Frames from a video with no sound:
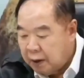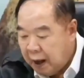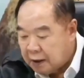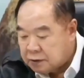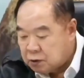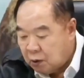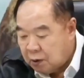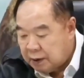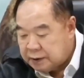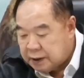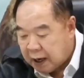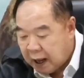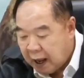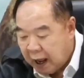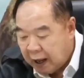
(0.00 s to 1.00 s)
ปัญหาที่ดิน
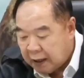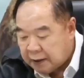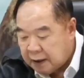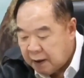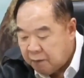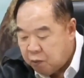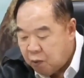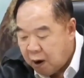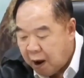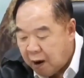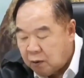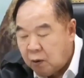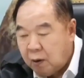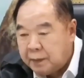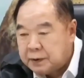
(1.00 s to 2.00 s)
ทำกิน และพัฒ
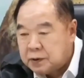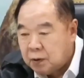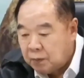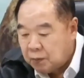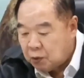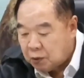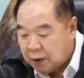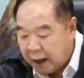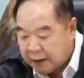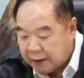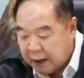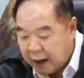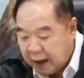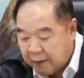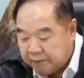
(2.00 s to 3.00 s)
นาแหล่งน้ำใน
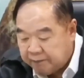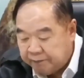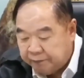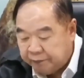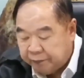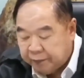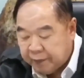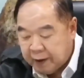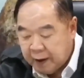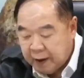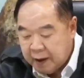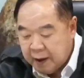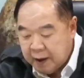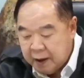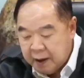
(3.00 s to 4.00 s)
พื้นที่ภาคเหนือที่จัง
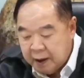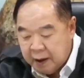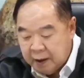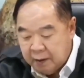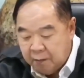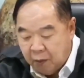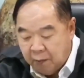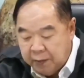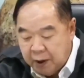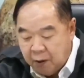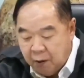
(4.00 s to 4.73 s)
หวัดลำปางและพะ